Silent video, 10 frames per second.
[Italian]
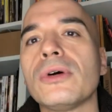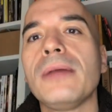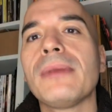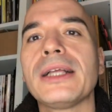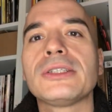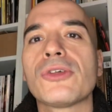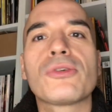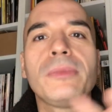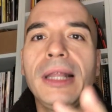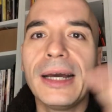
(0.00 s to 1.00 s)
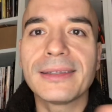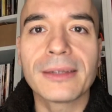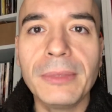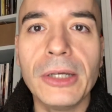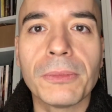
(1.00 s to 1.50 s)
a immagine e
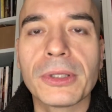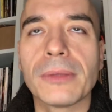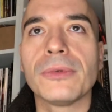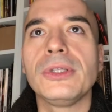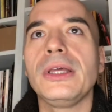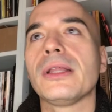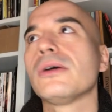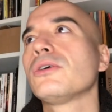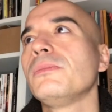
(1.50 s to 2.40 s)
somiglianza mio, potremmo dire, o come